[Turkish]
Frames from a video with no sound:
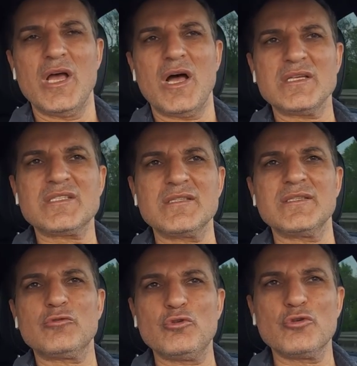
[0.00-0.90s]

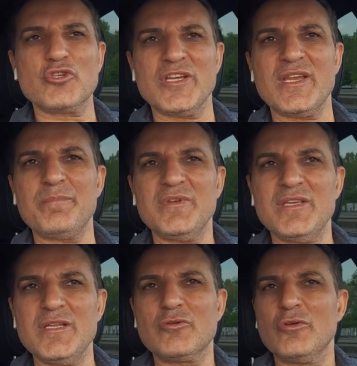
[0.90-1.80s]
Aslında Türkçe rap
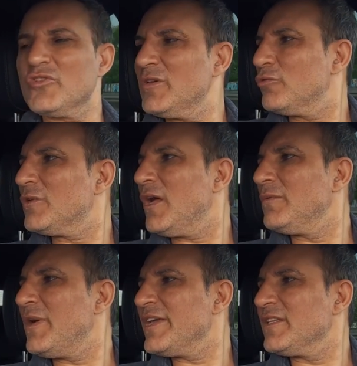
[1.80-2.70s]
ilk önce burada
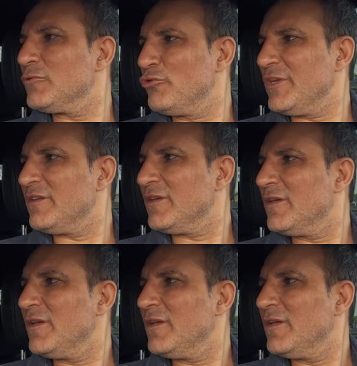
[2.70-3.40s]
Almanya'da türedi. Evet.